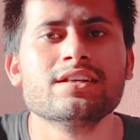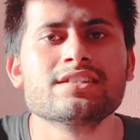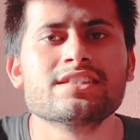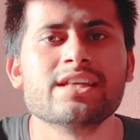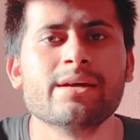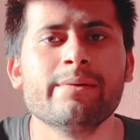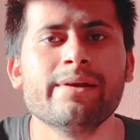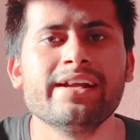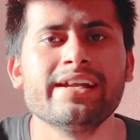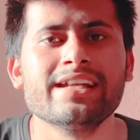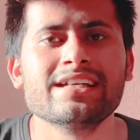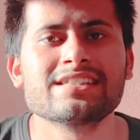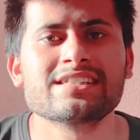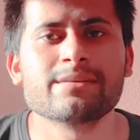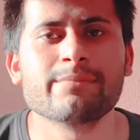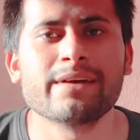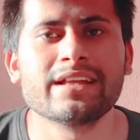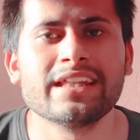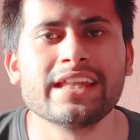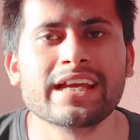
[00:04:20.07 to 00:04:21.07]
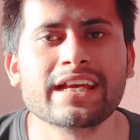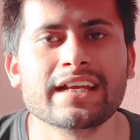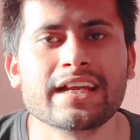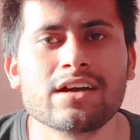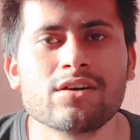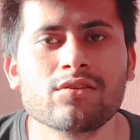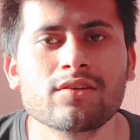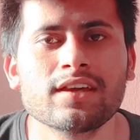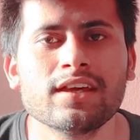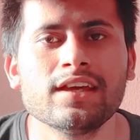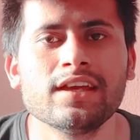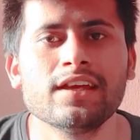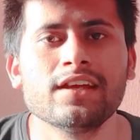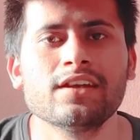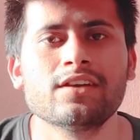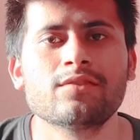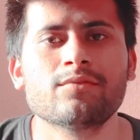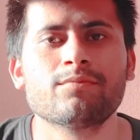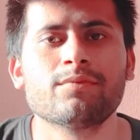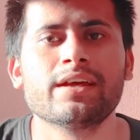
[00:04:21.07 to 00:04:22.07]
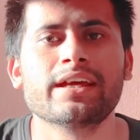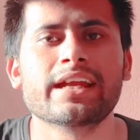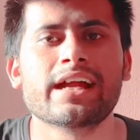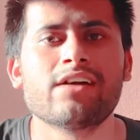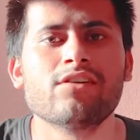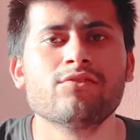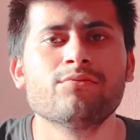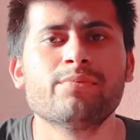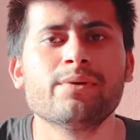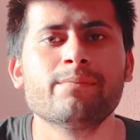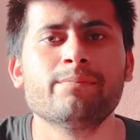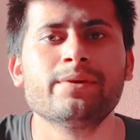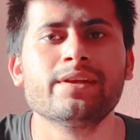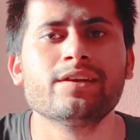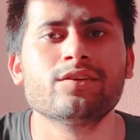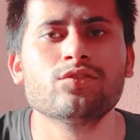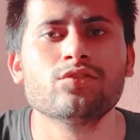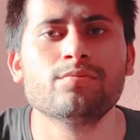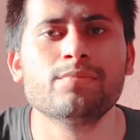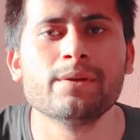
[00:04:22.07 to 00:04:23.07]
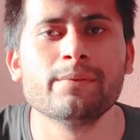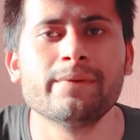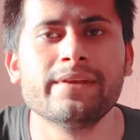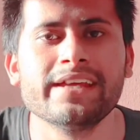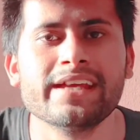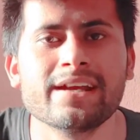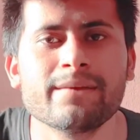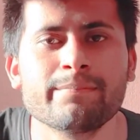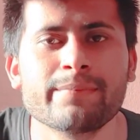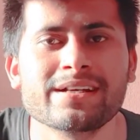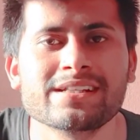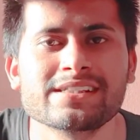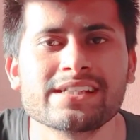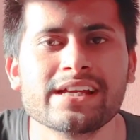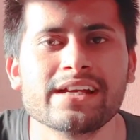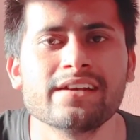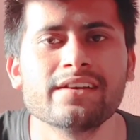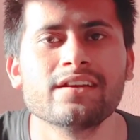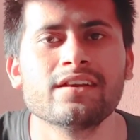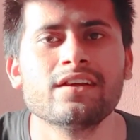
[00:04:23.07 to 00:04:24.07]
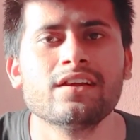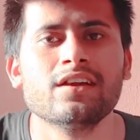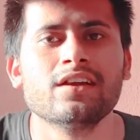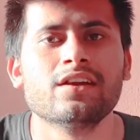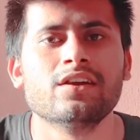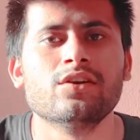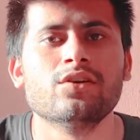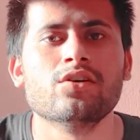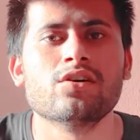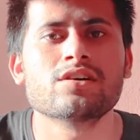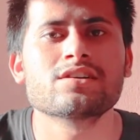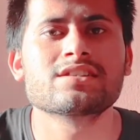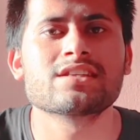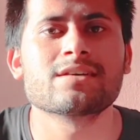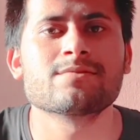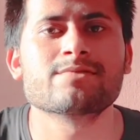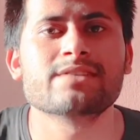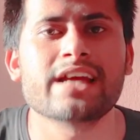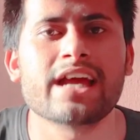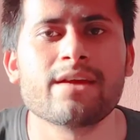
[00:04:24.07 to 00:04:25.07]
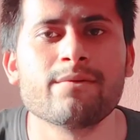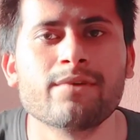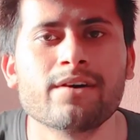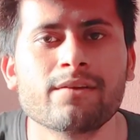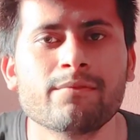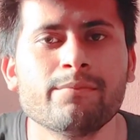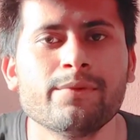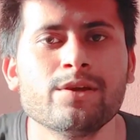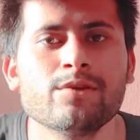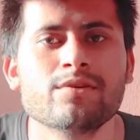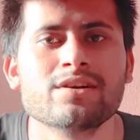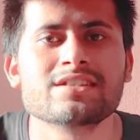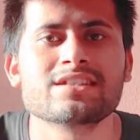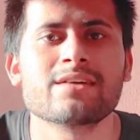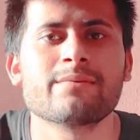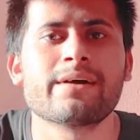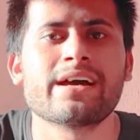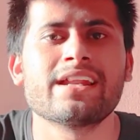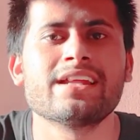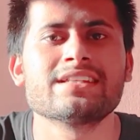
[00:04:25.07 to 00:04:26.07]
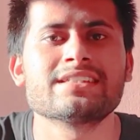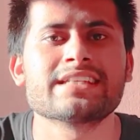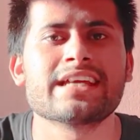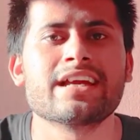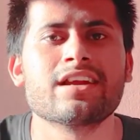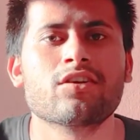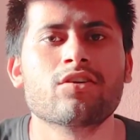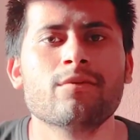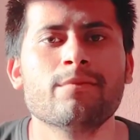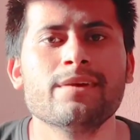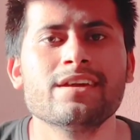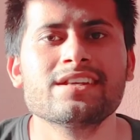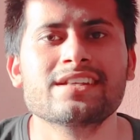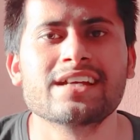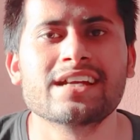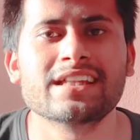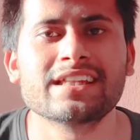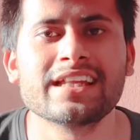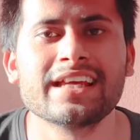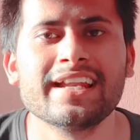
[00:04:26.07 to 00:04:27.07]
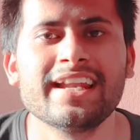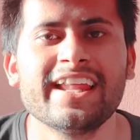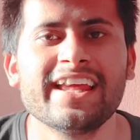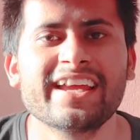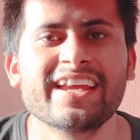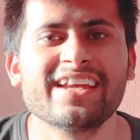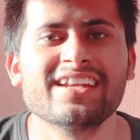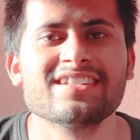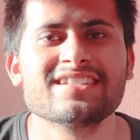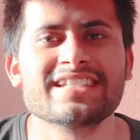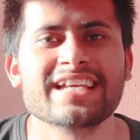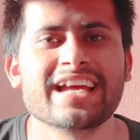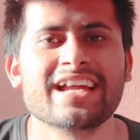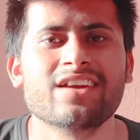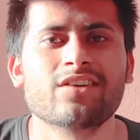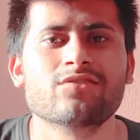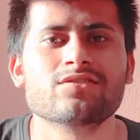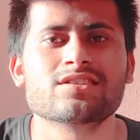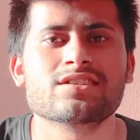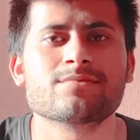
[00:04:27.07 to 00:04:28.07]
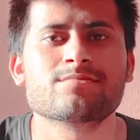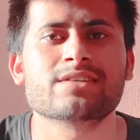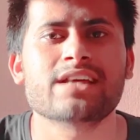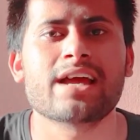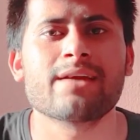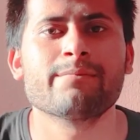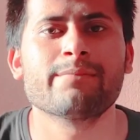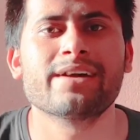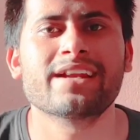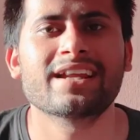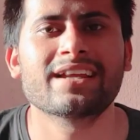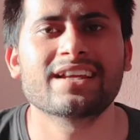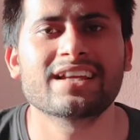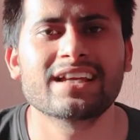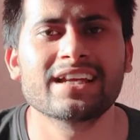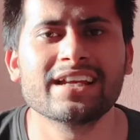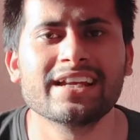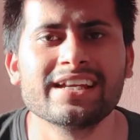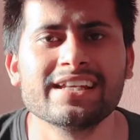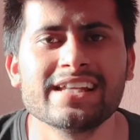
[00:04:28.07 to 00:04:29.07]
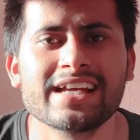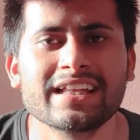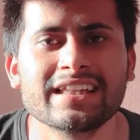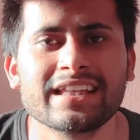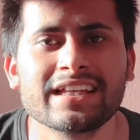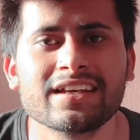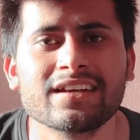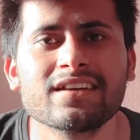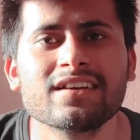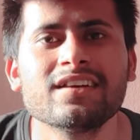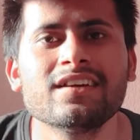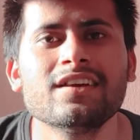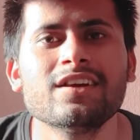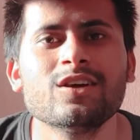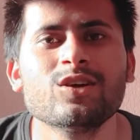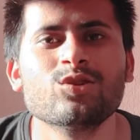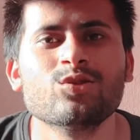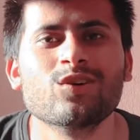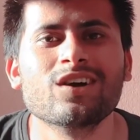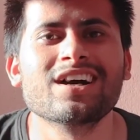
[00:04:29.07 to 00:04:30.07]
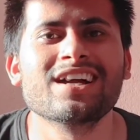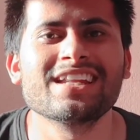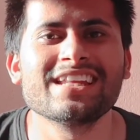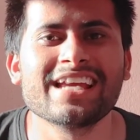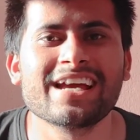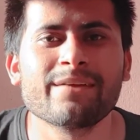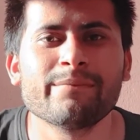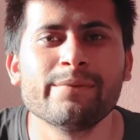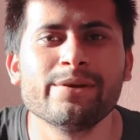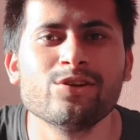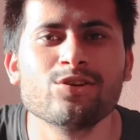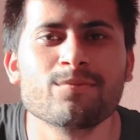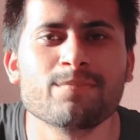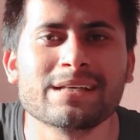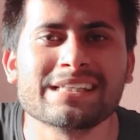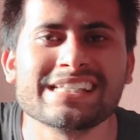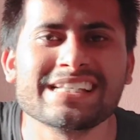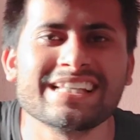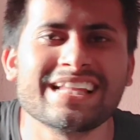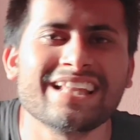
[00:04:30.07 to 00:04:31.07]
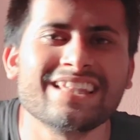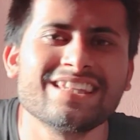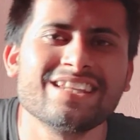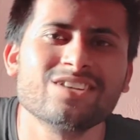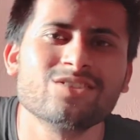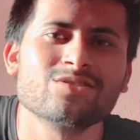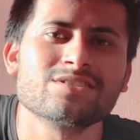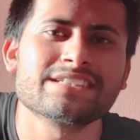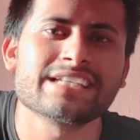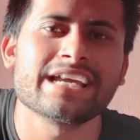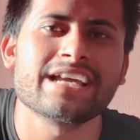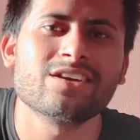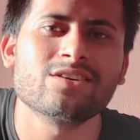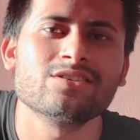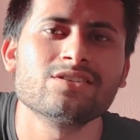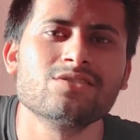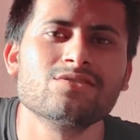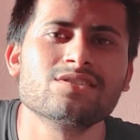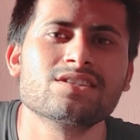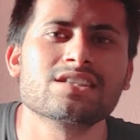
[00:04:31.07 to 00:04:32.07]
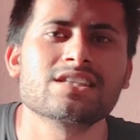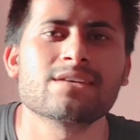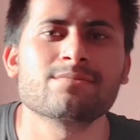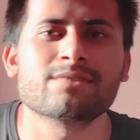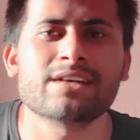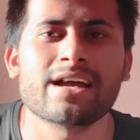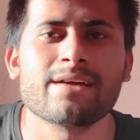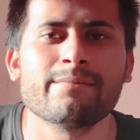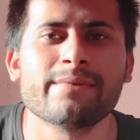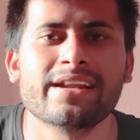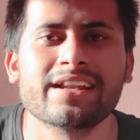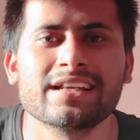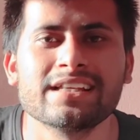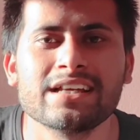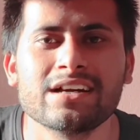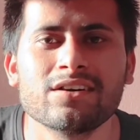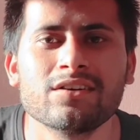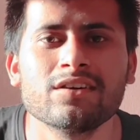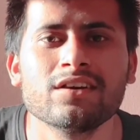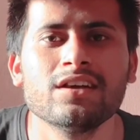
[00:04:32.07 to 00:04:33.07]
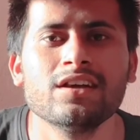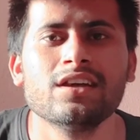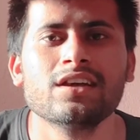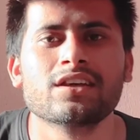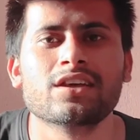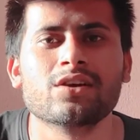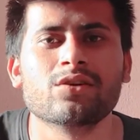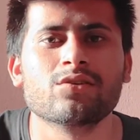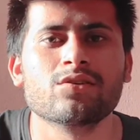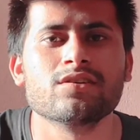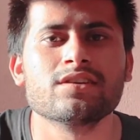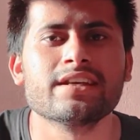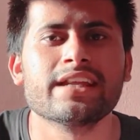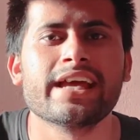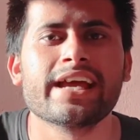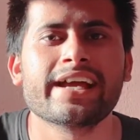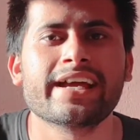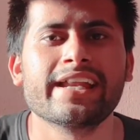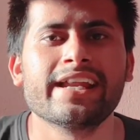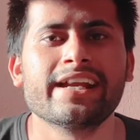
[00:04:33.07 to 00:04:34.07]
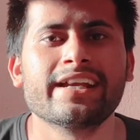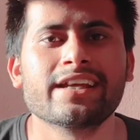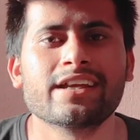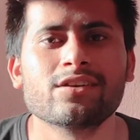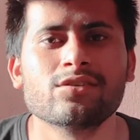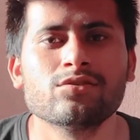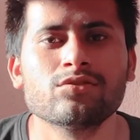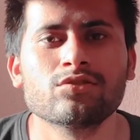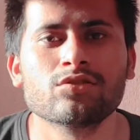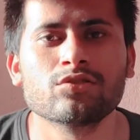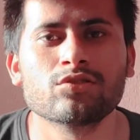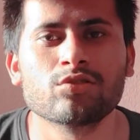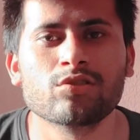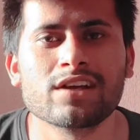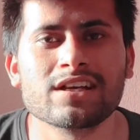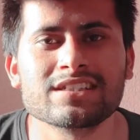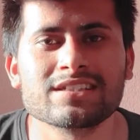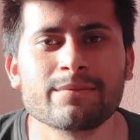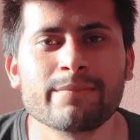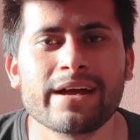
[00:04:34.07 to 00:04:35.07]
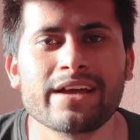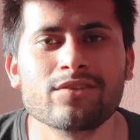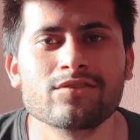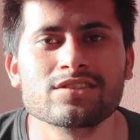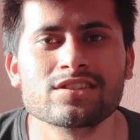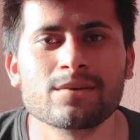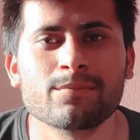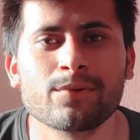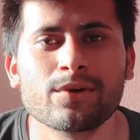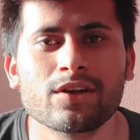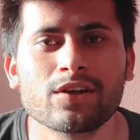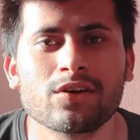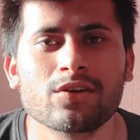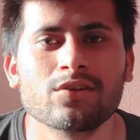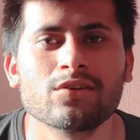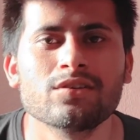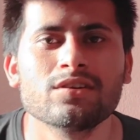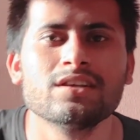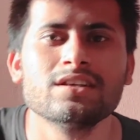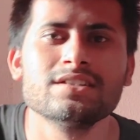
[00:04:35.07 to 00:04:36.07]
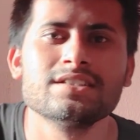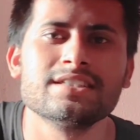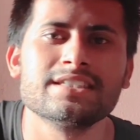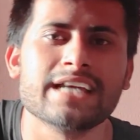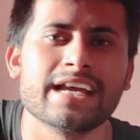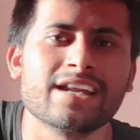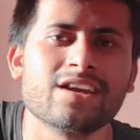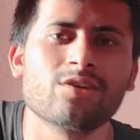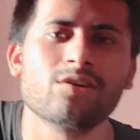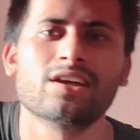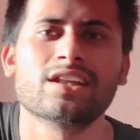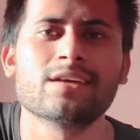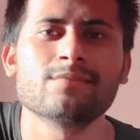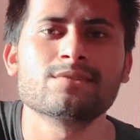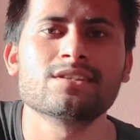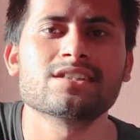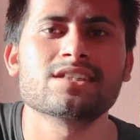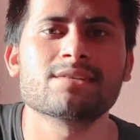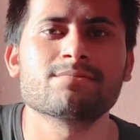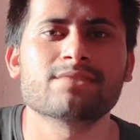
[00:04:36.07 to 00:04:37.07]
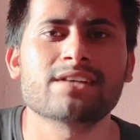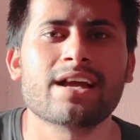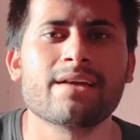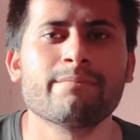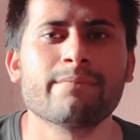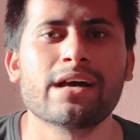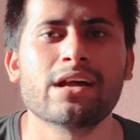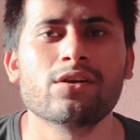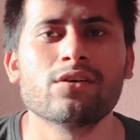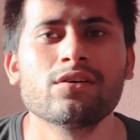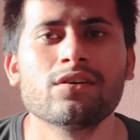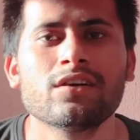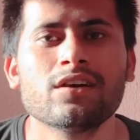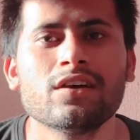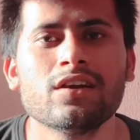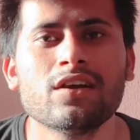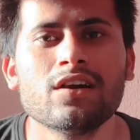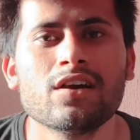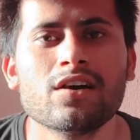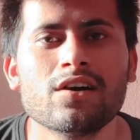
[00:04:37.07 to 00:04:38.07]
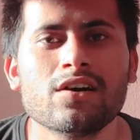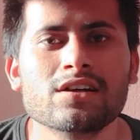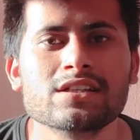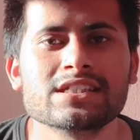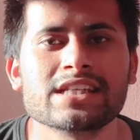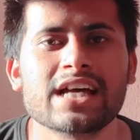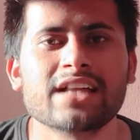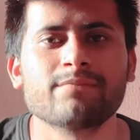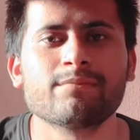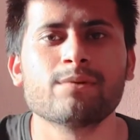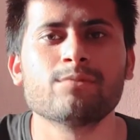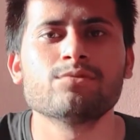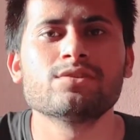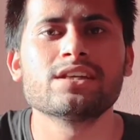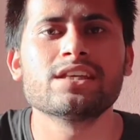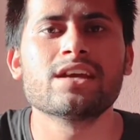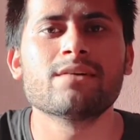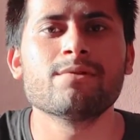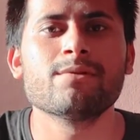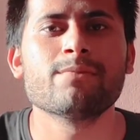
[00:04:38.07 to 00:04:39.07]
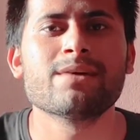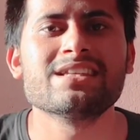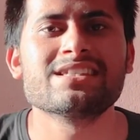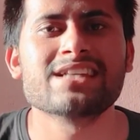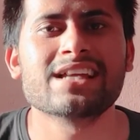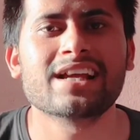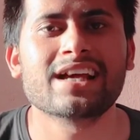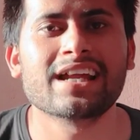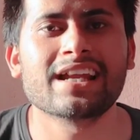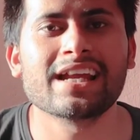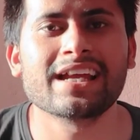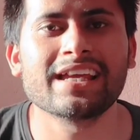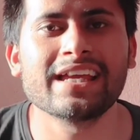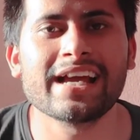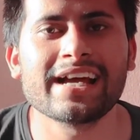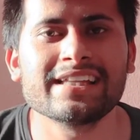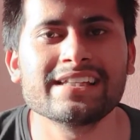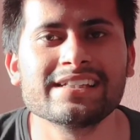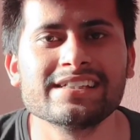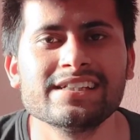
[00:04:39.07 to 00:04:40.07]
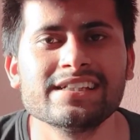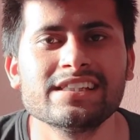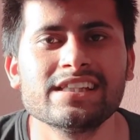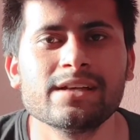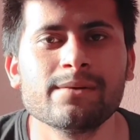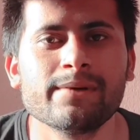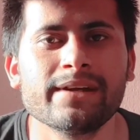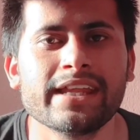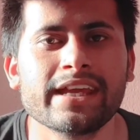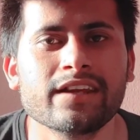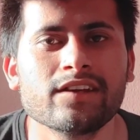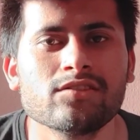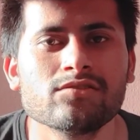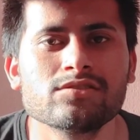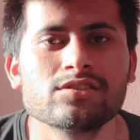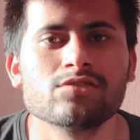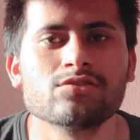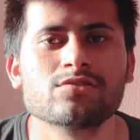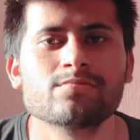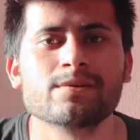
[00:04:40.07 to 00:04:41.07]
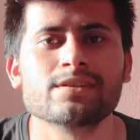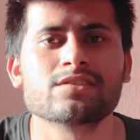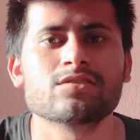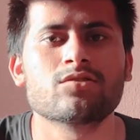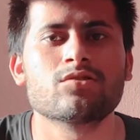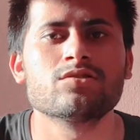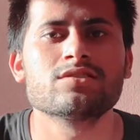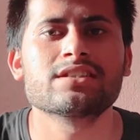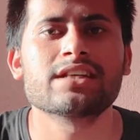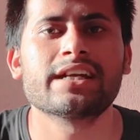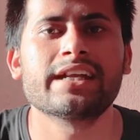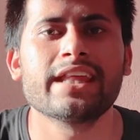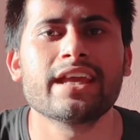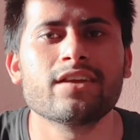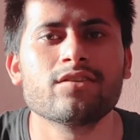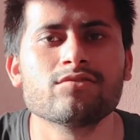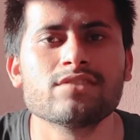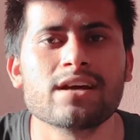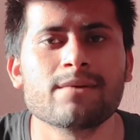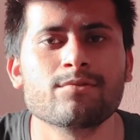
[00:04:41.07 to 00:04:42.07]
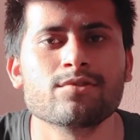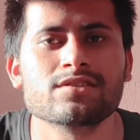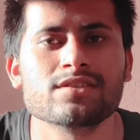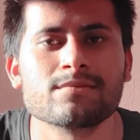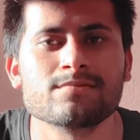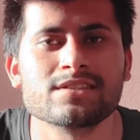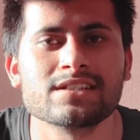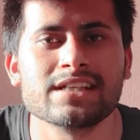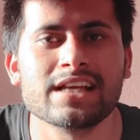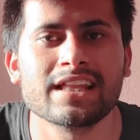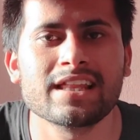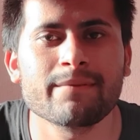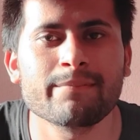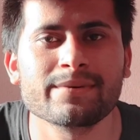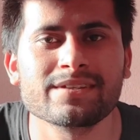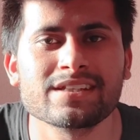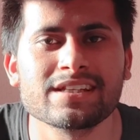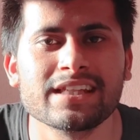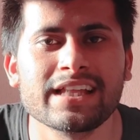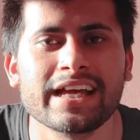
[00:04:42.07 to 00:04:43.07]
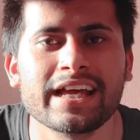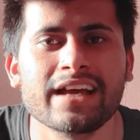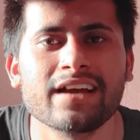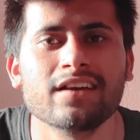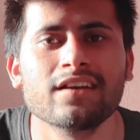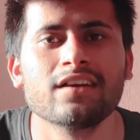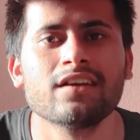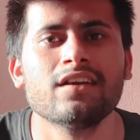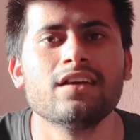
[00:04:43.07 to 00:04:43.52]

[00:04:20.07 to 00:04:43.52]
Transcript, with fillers: सेवन डेज से मैं देख रहा हूँ कि अराउंड फिफ्टी टू फिफ्टी एट परसेंट नॉट सब्सक्राइबर व्यूवर्स हमारे चैनल को विजिट करते हैं लेकिन चैनल को सब्सक्राइब मार के नहीं जाते हैं तो अगर यार वीडियो पसंद आती है तो चैनल को जरूर से सब्सक्राइब मार के जाओ क्योंकि नया क्रिएटर हूँ तो थोड़ा सा भाई को सपोर्ट करो चैनल एकदम से सब्सक्राइब मारो और साथ में मुझे यह भी मेंशन करना कि आज की जितनी भी टेक न्यूज थी उसमें से कौन सा टेक न्यूज आपको सबसे ज्यादा पसंद आया